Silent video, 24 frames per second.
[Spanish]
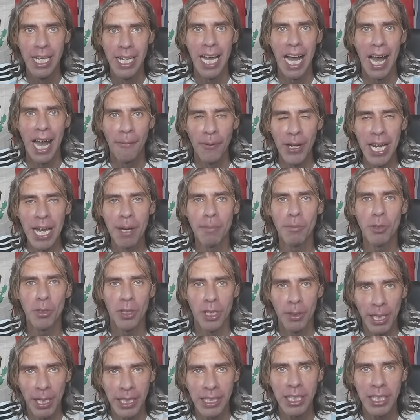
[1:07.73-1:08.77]
hablamos,
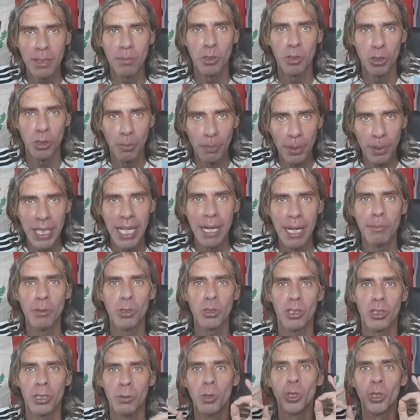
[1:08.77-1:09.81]
debatimos,
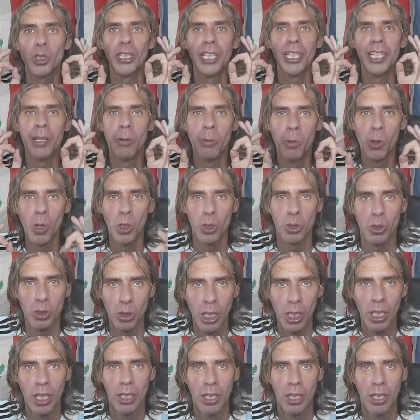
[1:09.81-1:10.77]
opinamos y vos tenés voz.